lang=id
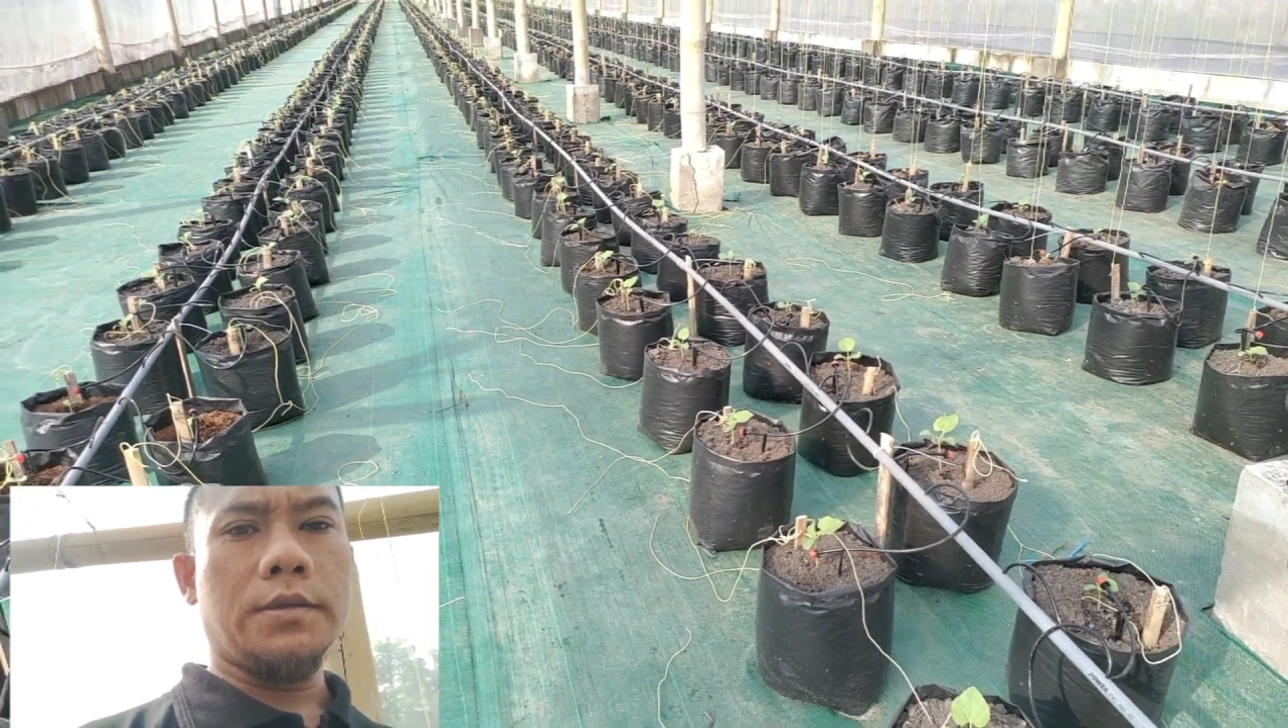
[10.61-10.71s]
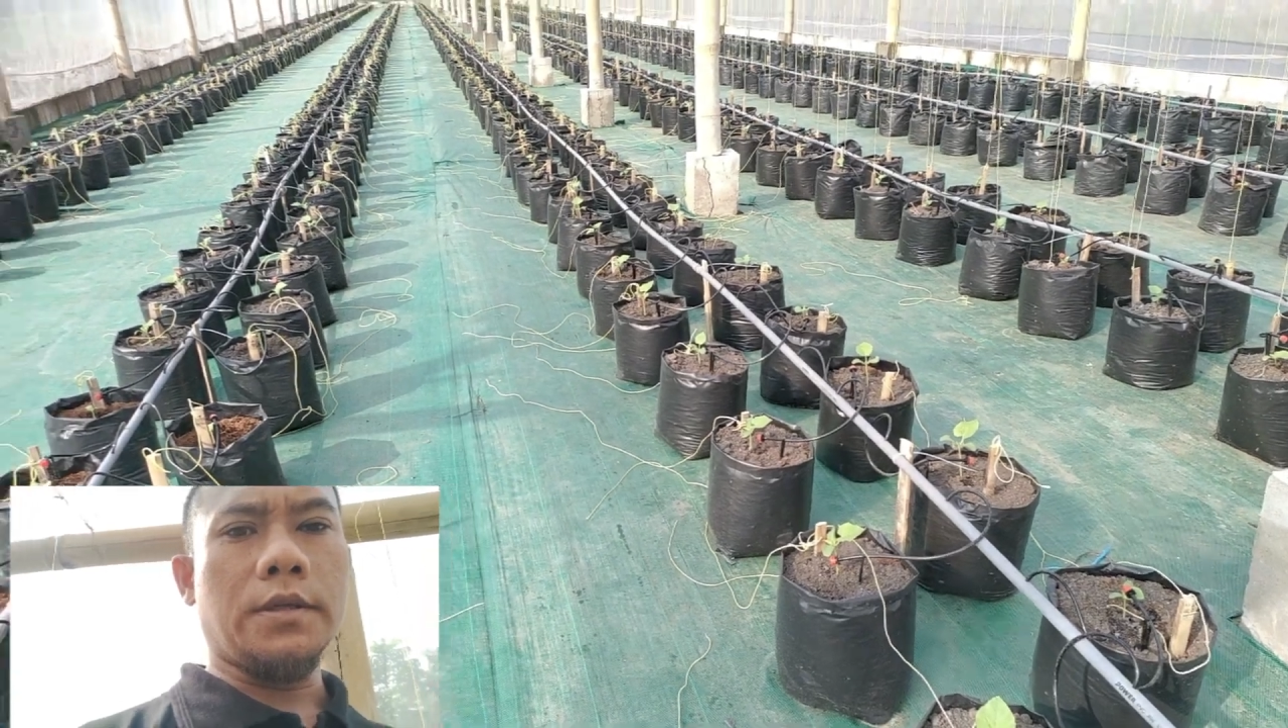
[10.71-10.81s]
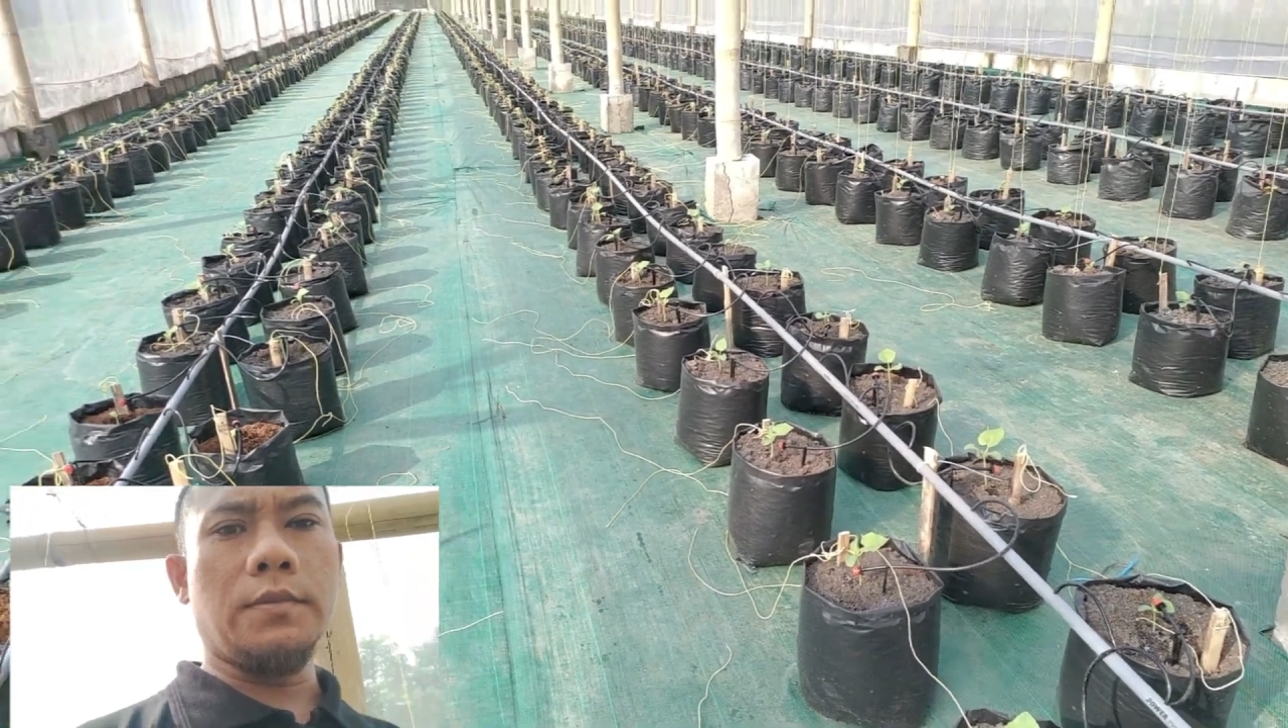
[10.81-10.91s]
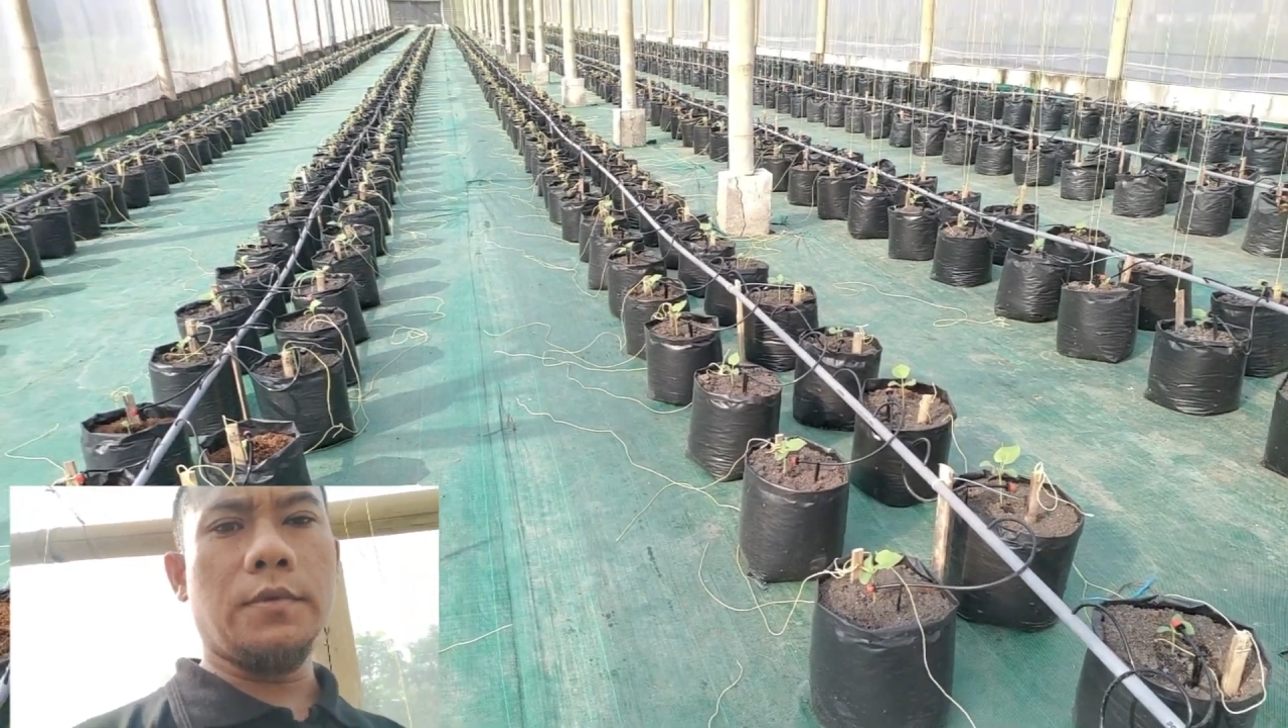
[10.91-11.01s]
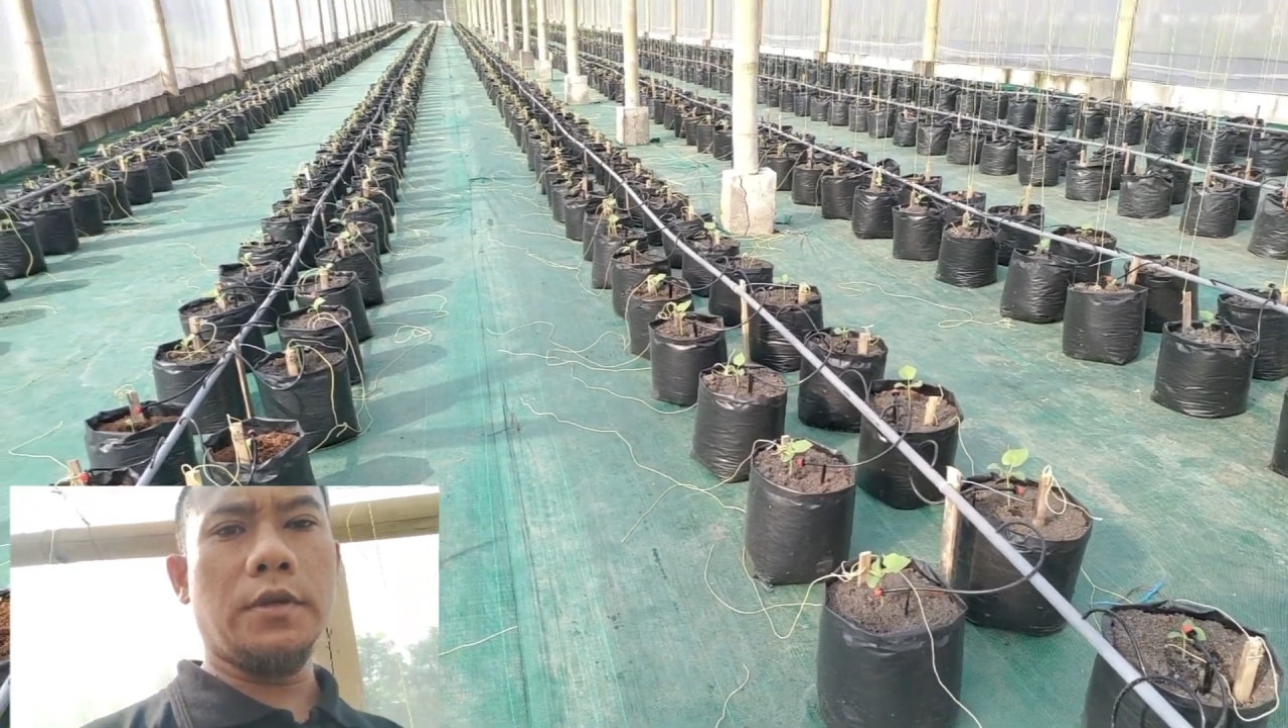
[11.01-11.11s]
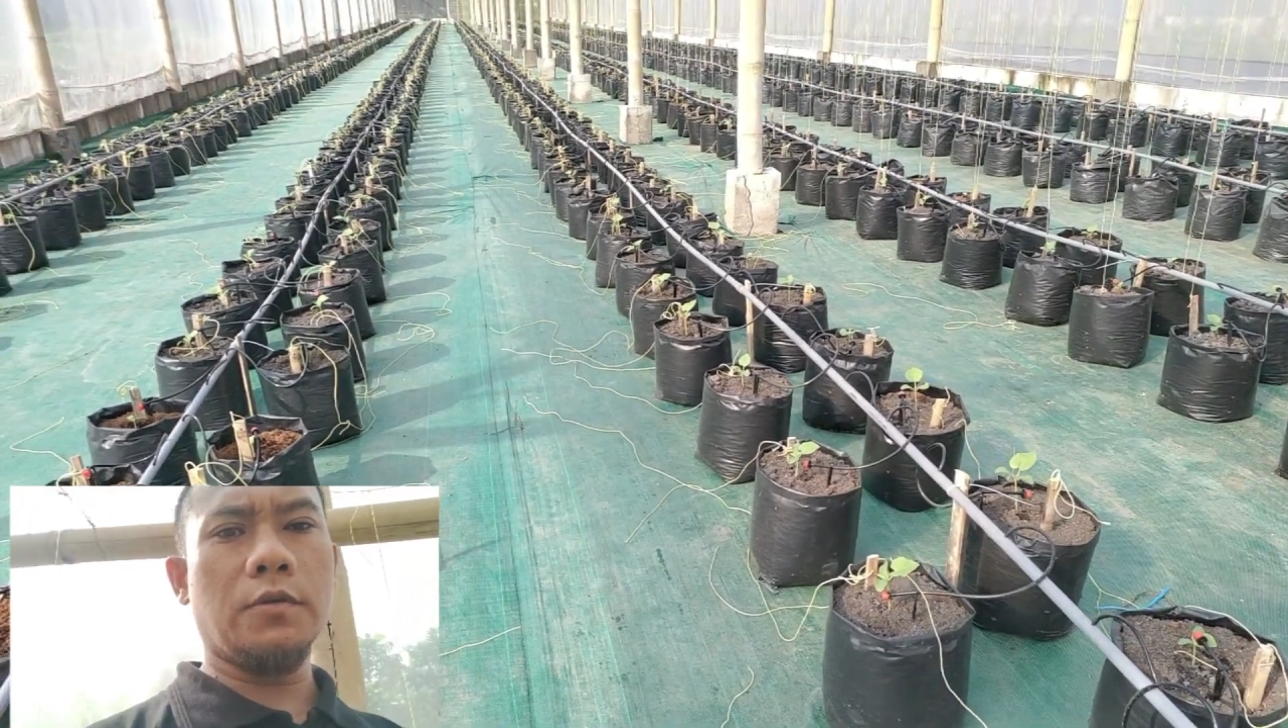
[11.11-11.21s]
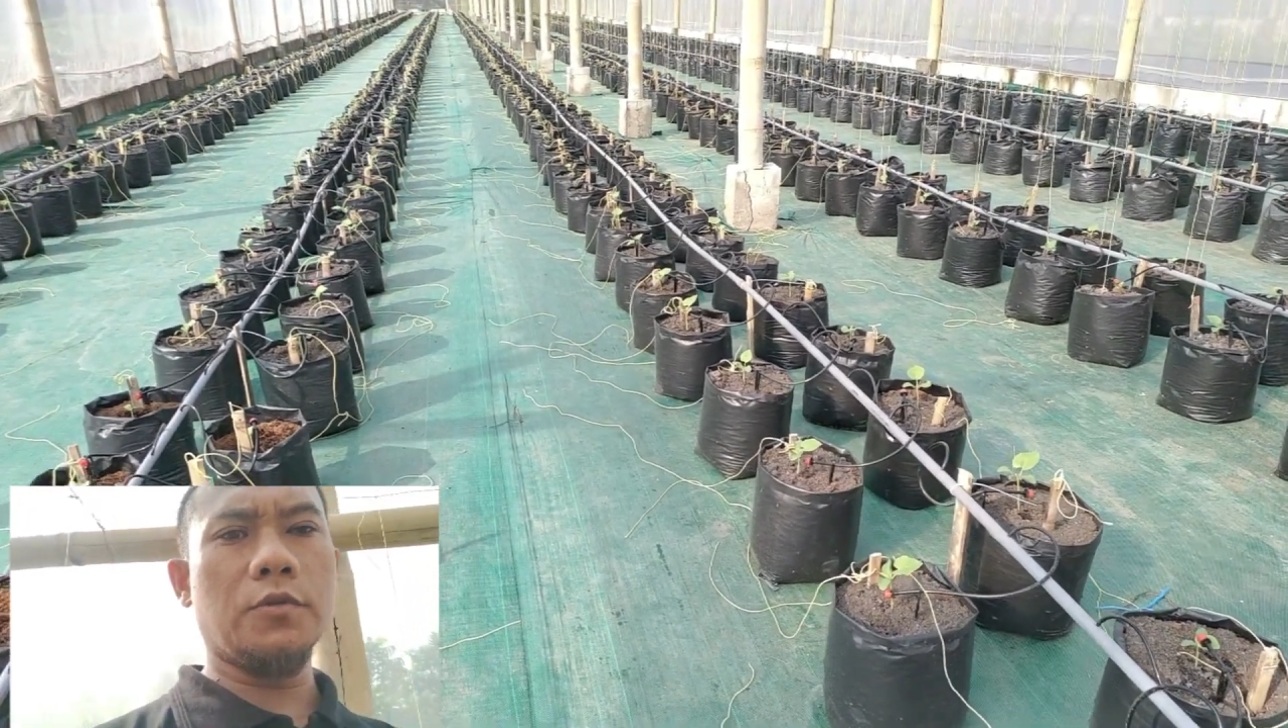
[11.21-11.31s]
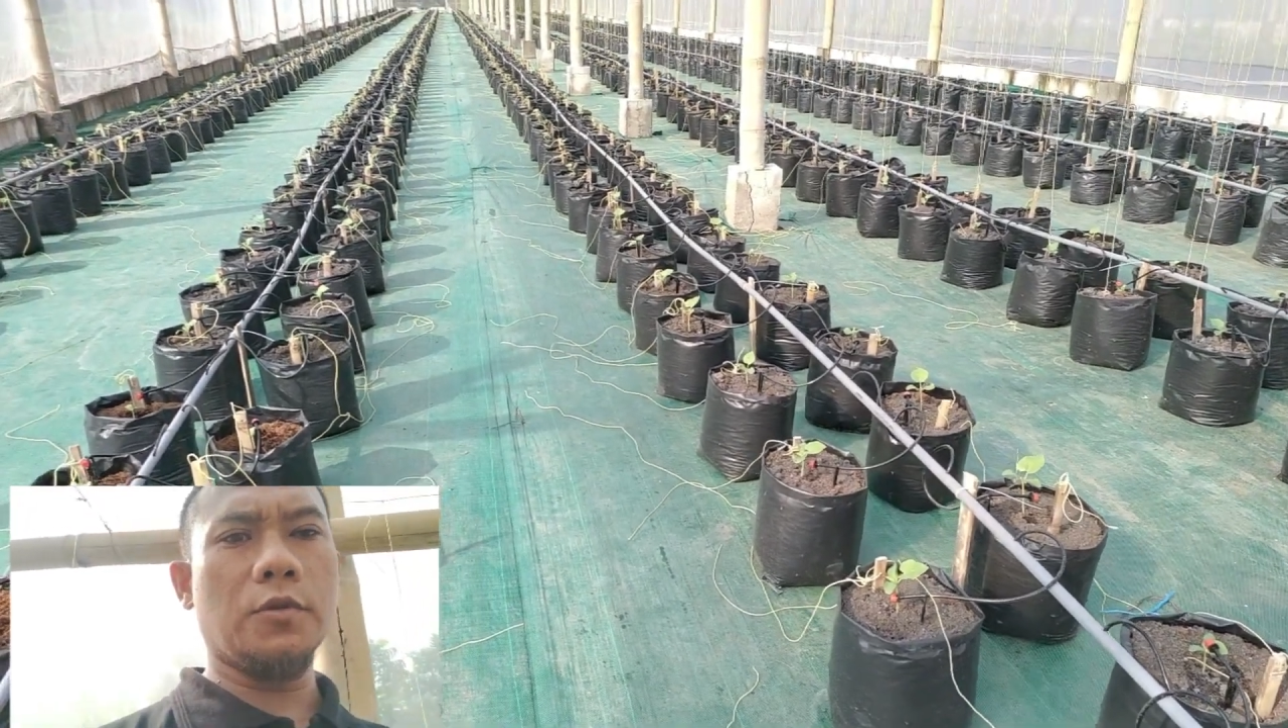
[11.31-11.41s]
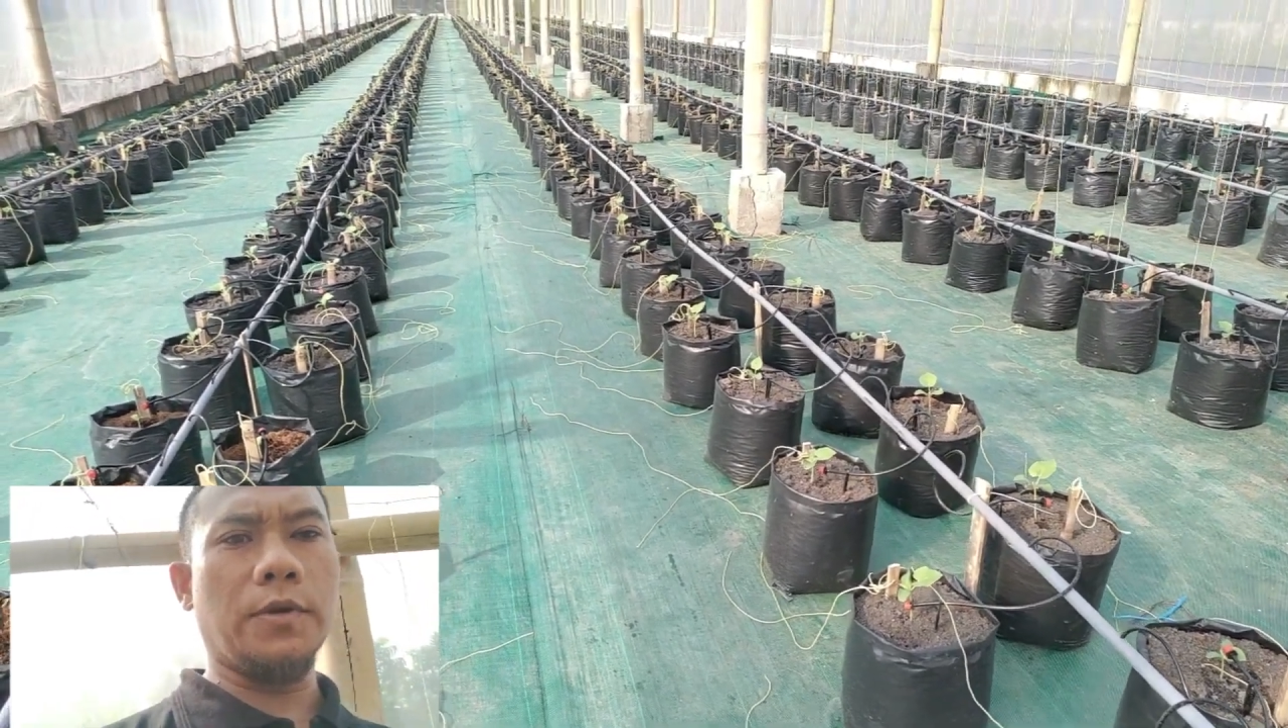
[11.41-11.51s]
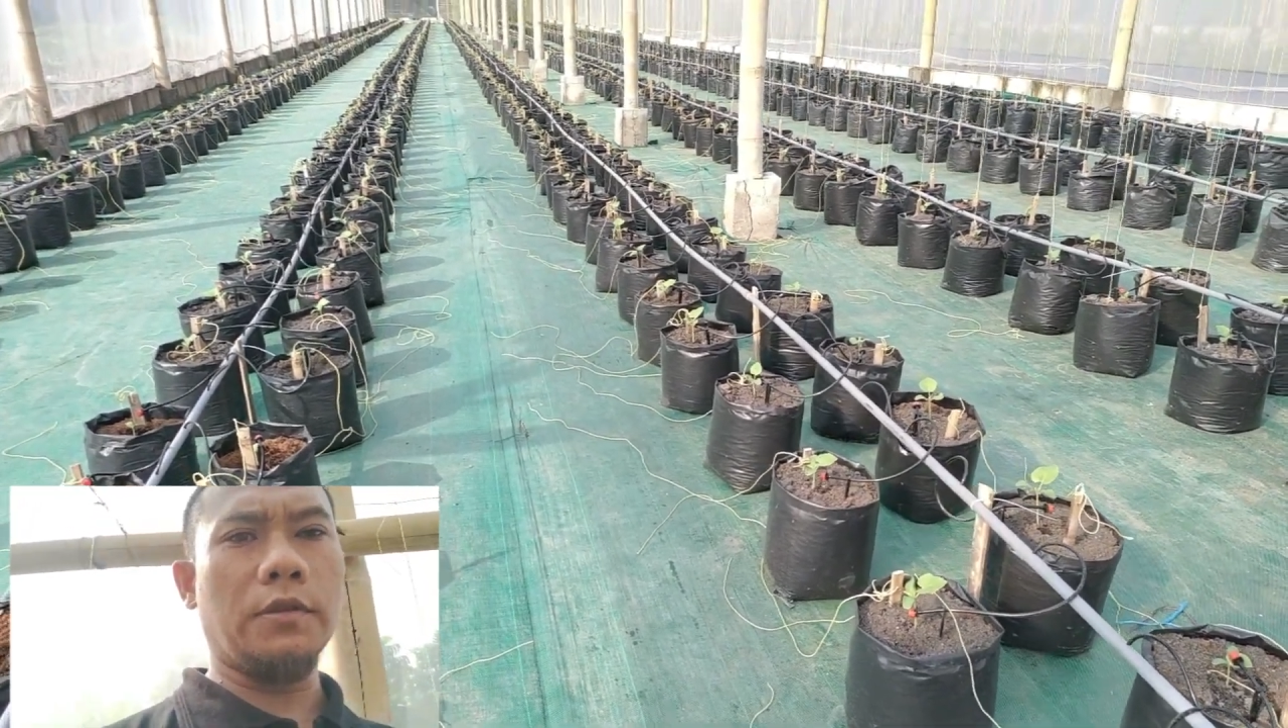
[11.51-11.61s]

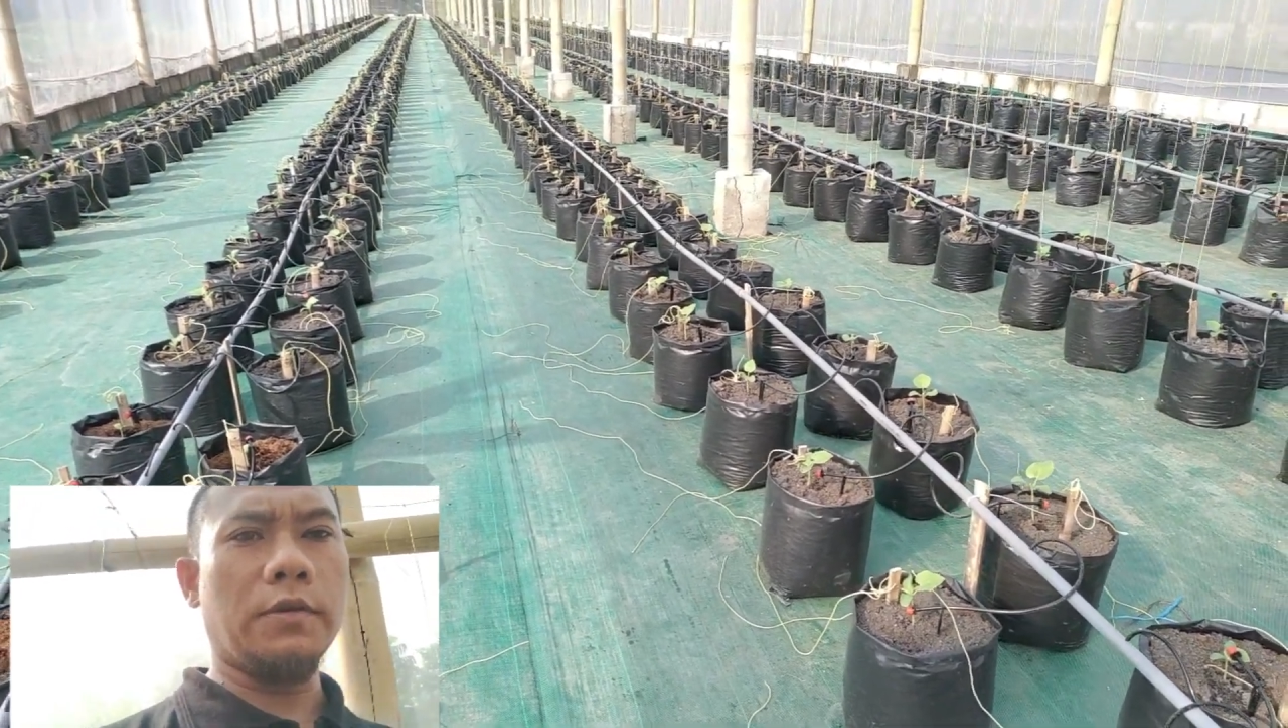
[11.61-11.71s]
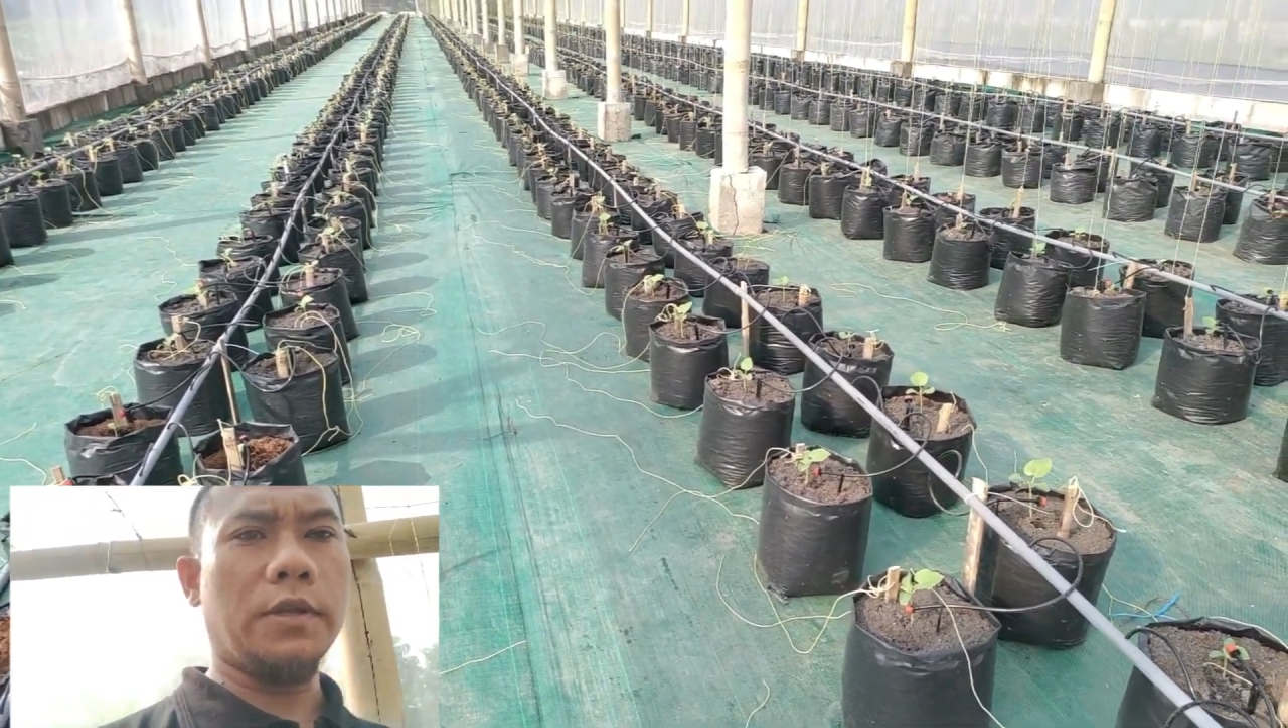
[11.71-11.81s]
Assalamualaikum sobat